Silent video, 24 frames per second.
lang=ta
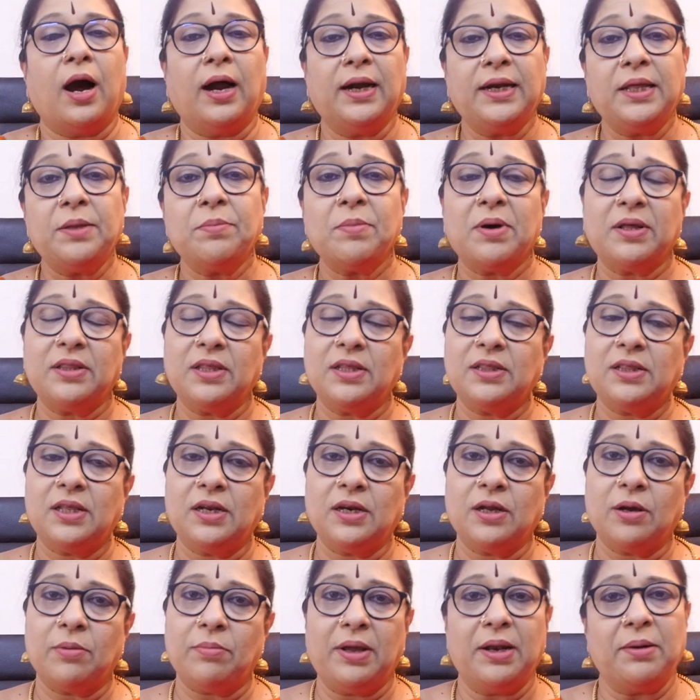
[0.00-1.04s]
ஆடி
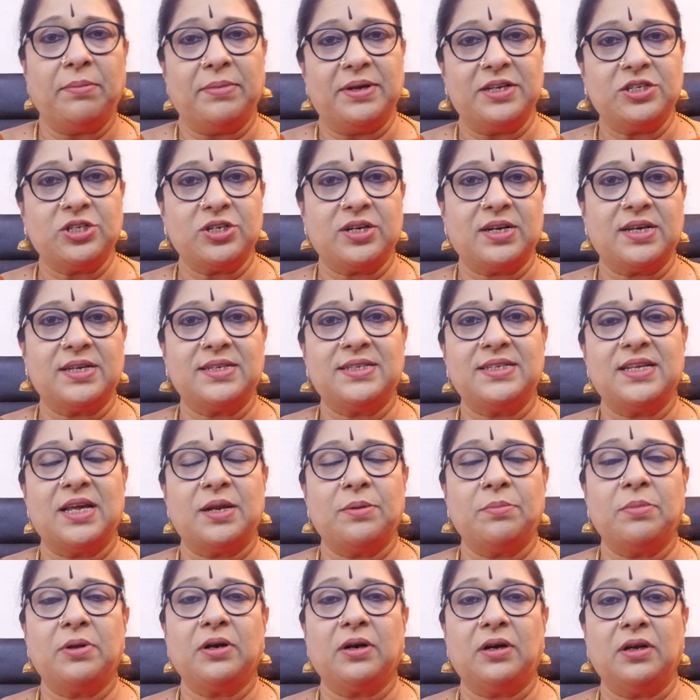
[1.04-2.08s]
மாதத்திற்கு மேல் மேஷராசி
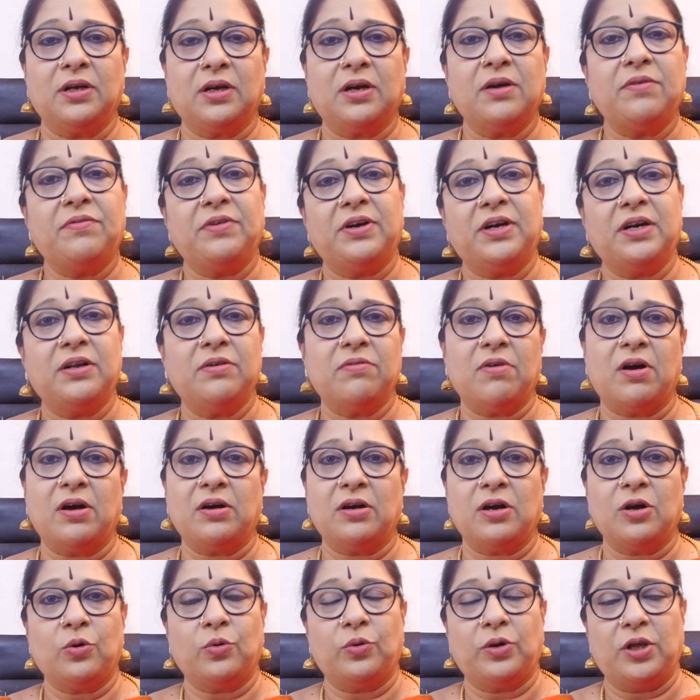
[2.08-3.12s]
அன்பர்களுக்கு வீடு
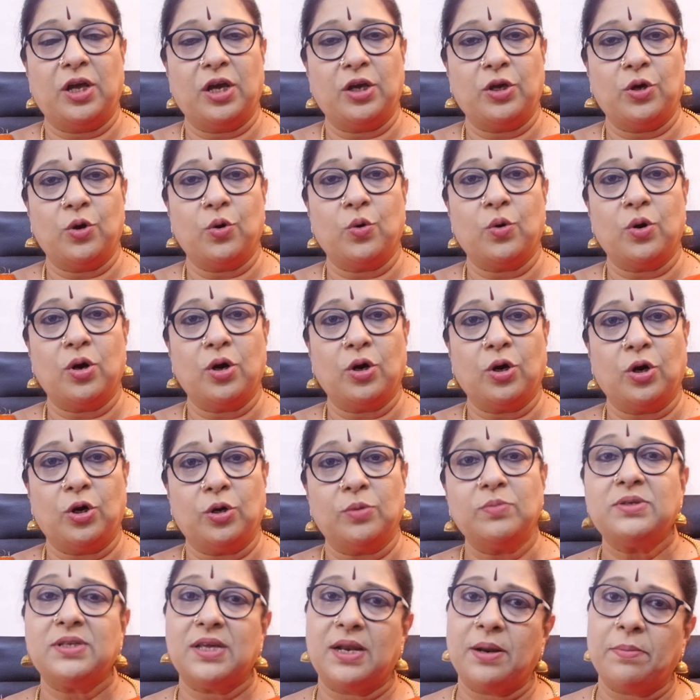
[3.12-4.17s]
வாங்கக்கூடிய
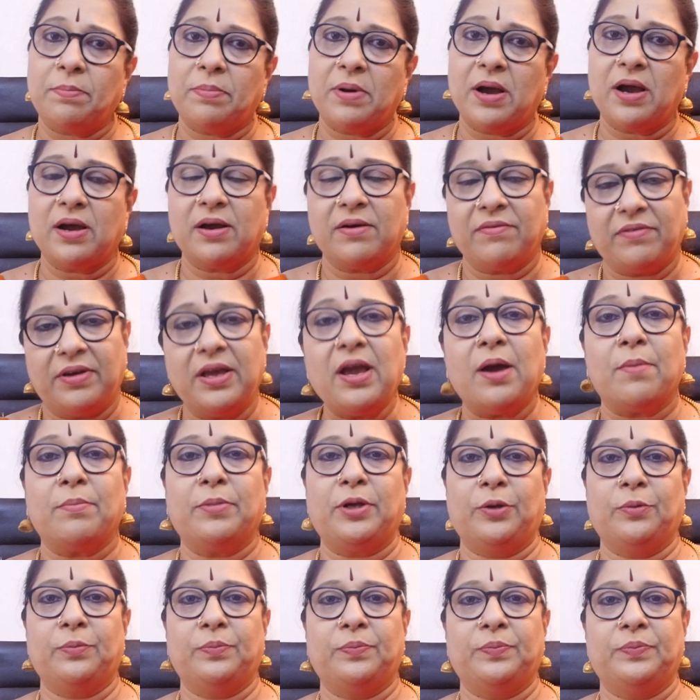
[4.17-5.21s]
யோகங்களும் சிறப்பாகவே
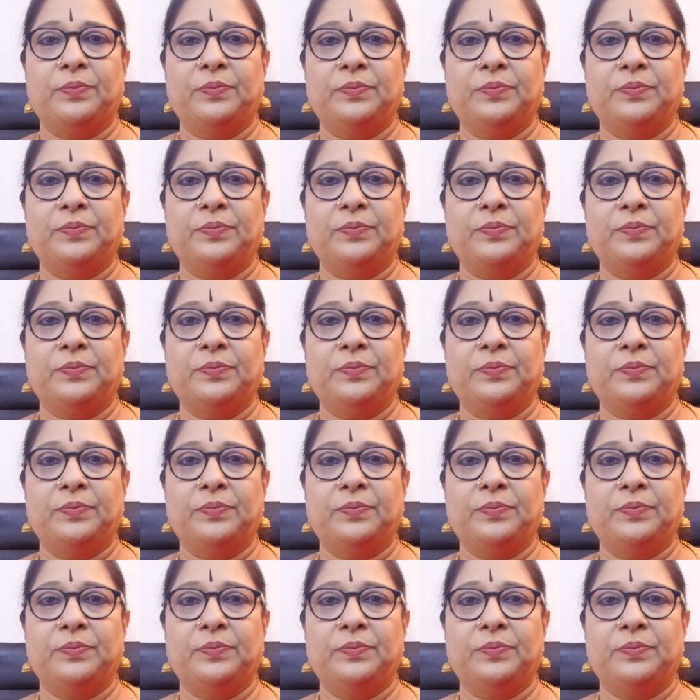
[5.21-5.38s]
அமையும்